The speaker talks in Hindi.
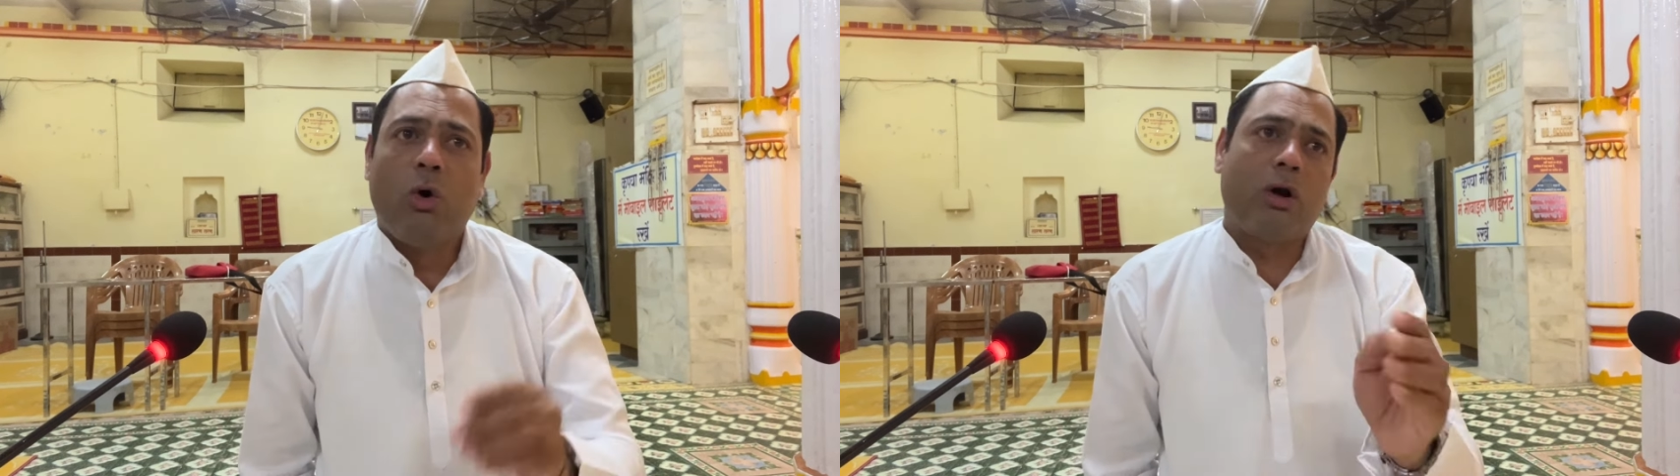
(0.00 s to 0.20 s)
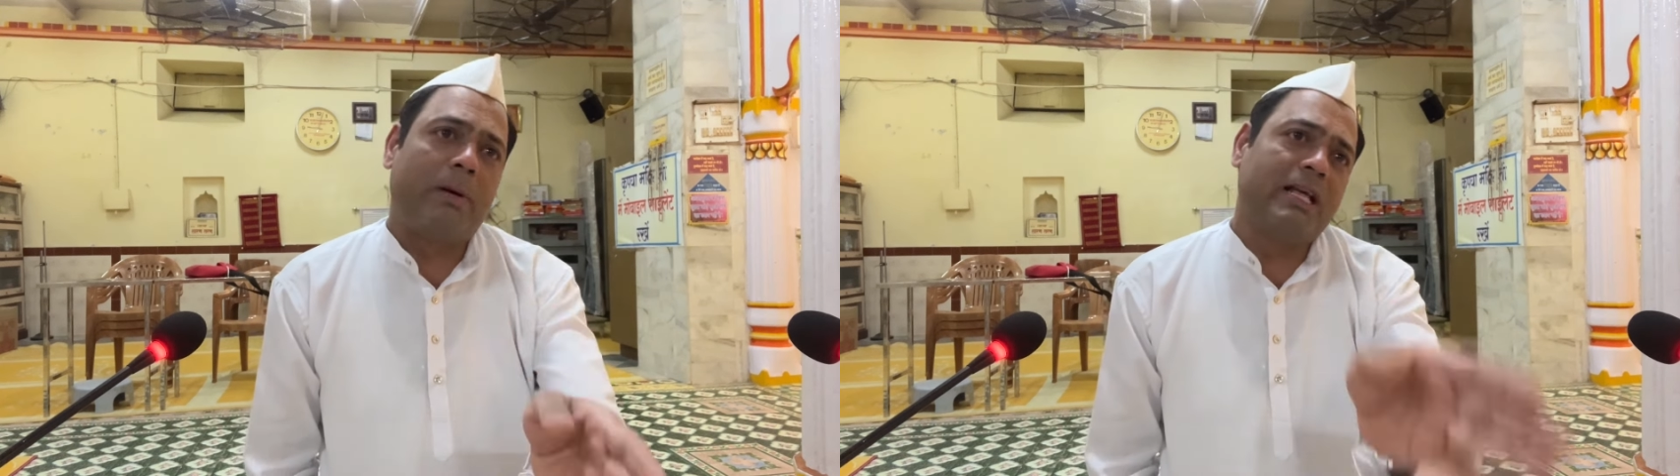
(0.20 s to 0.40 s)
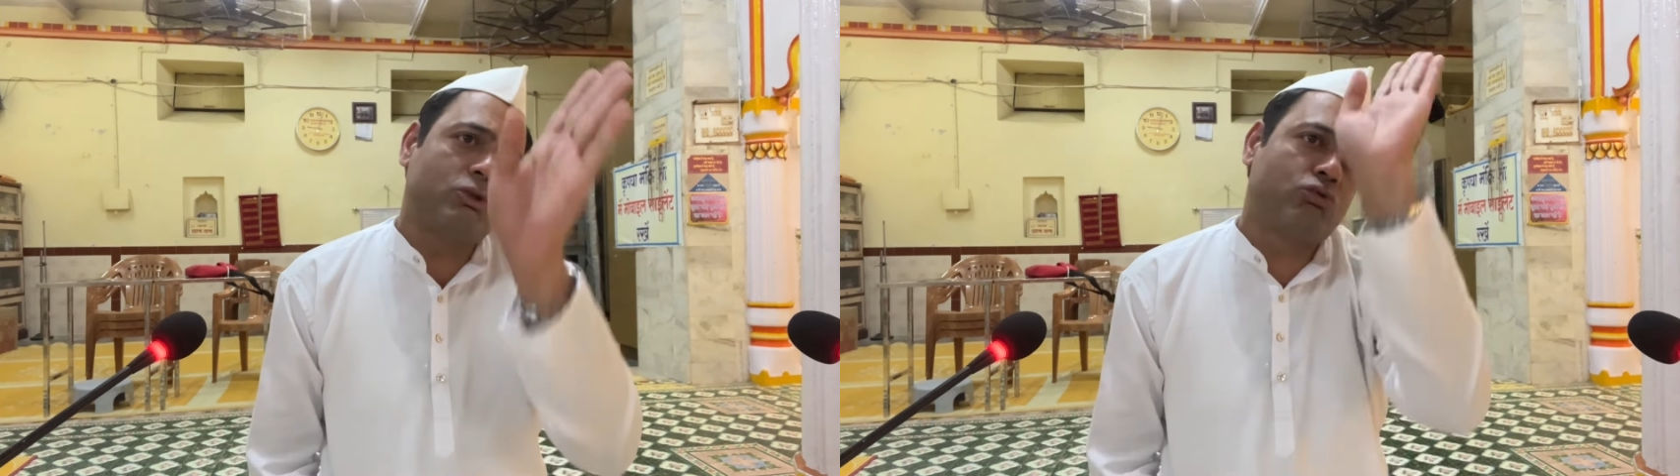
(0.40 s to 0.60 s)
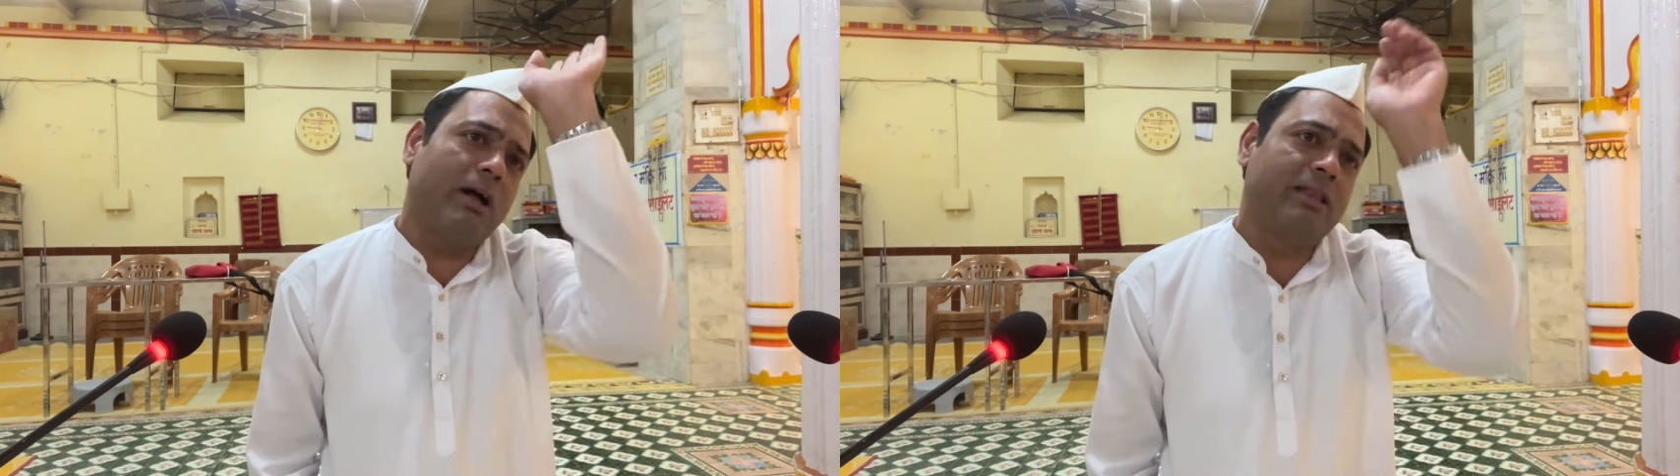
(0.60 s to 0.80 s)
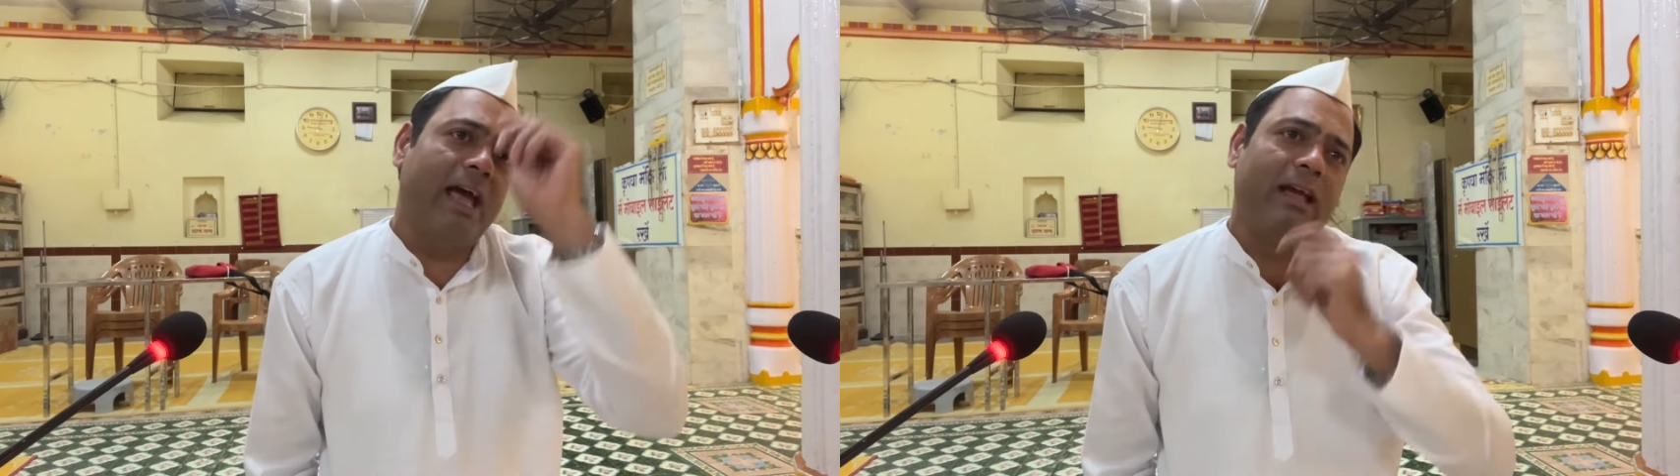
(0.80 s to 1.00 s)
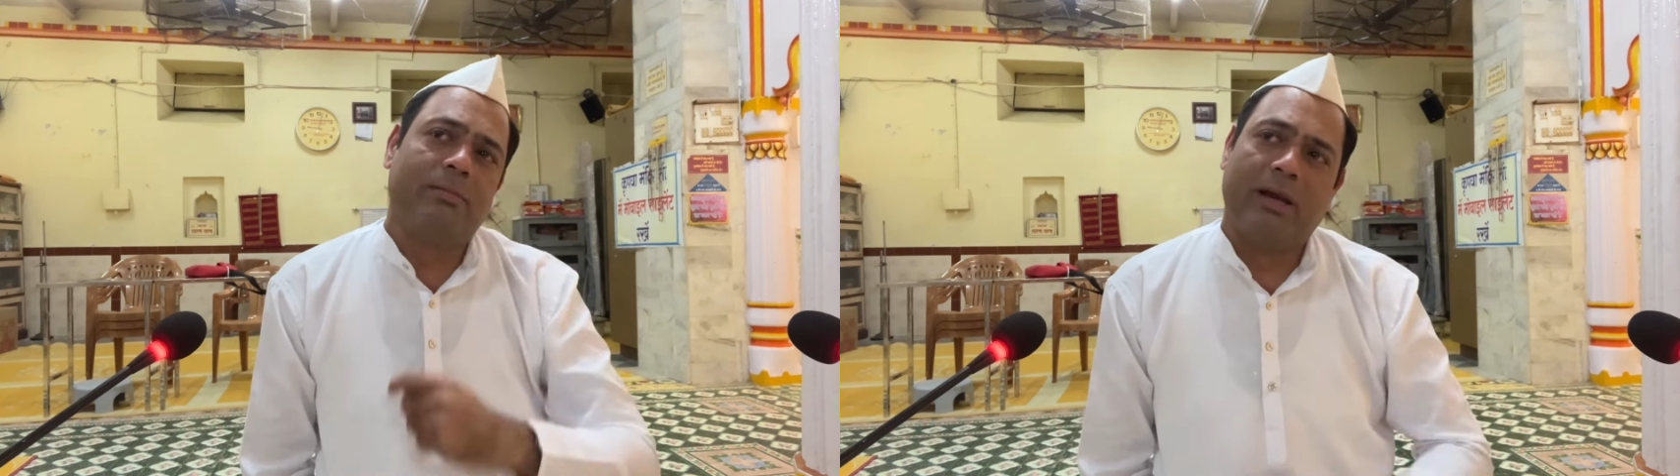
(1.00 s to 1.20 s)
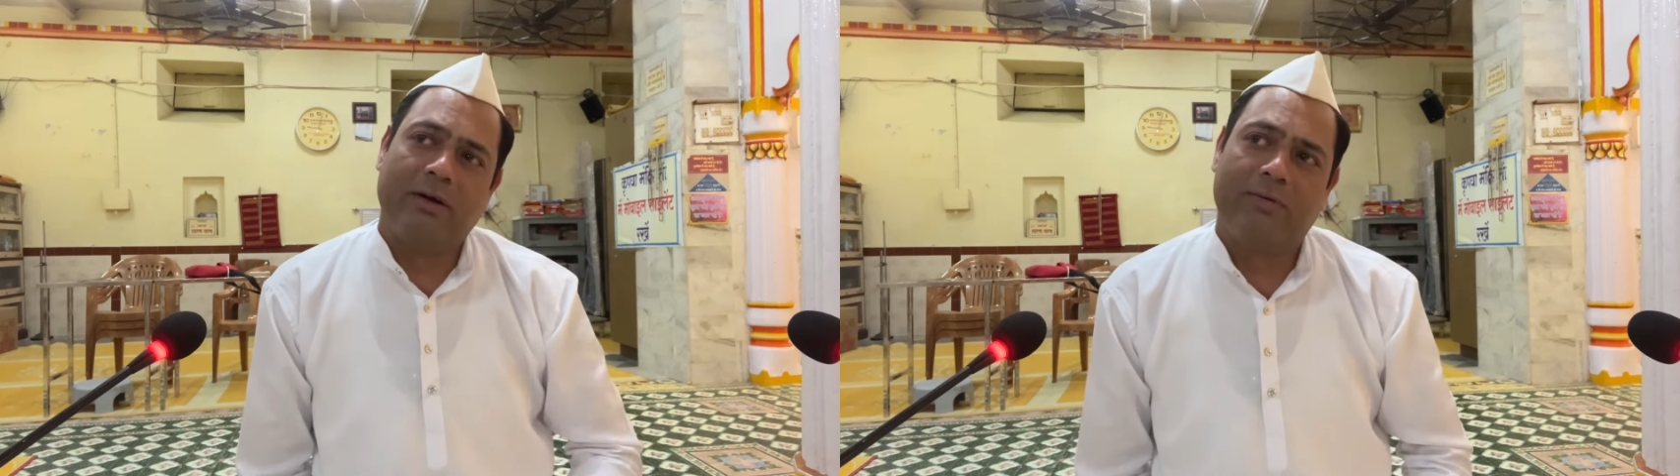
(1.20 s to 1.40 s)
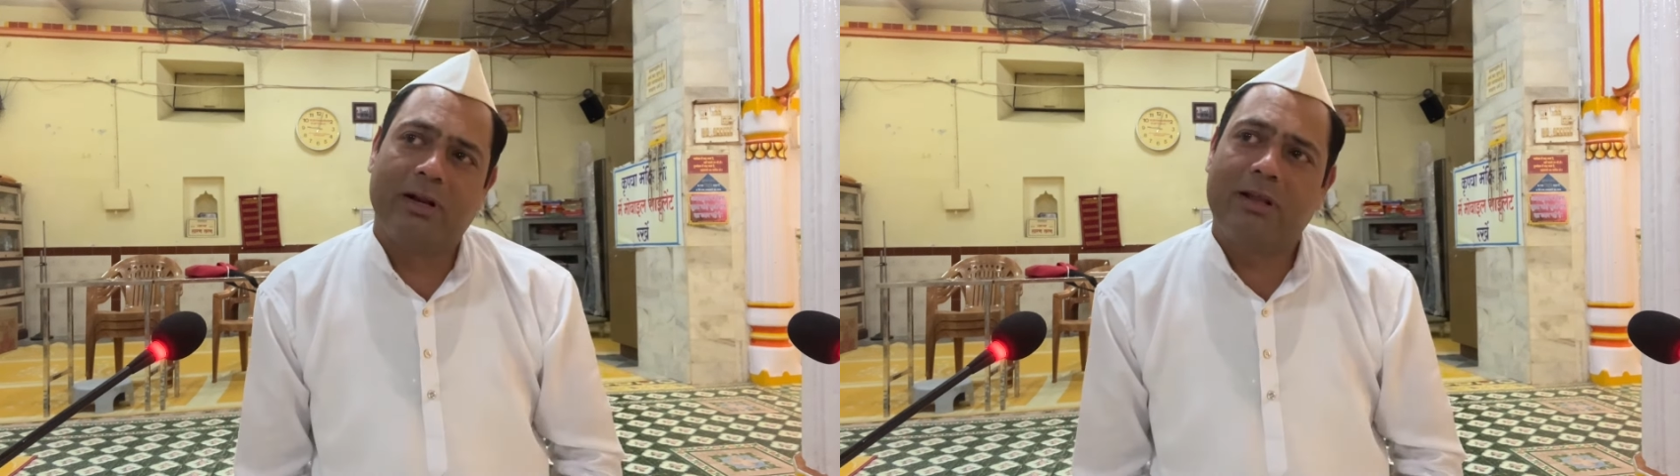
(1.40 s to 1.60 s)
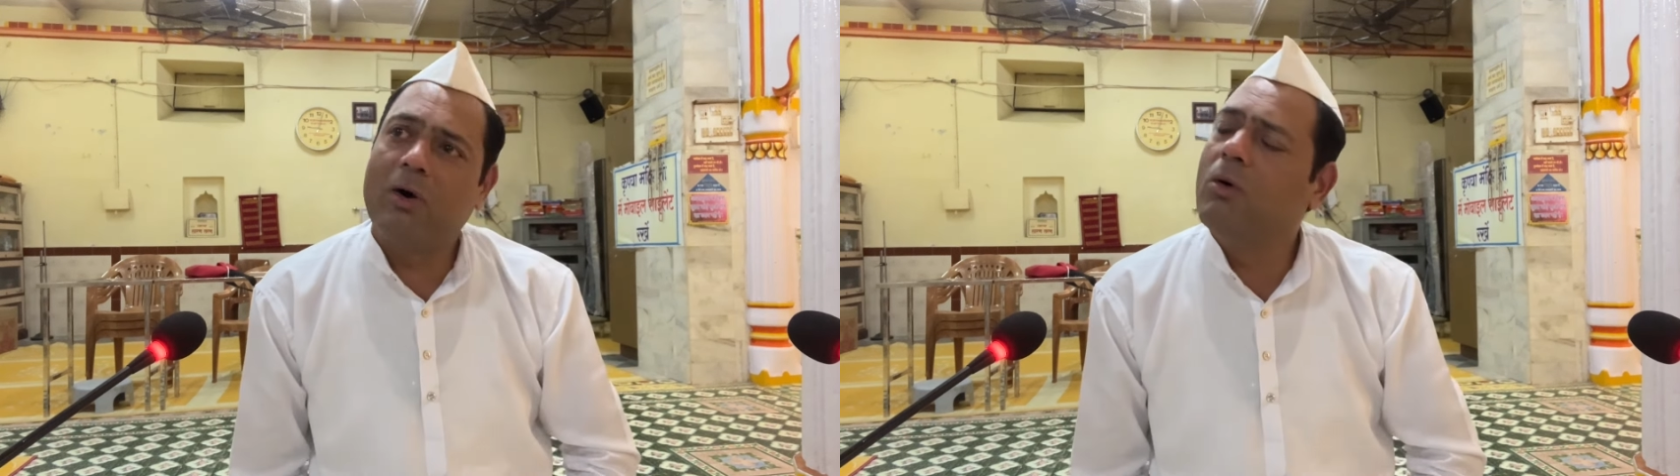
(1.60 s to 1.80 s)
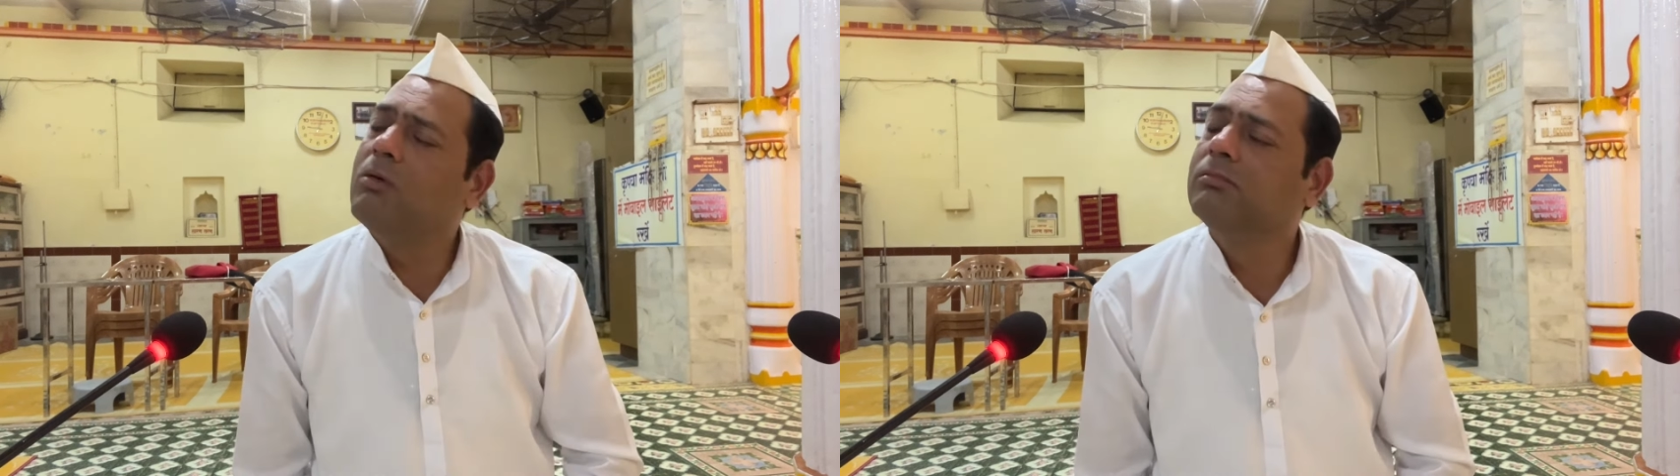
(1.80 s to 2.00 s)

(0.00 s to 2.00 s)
और बड़े स्वाध्यायी बने फिरते हो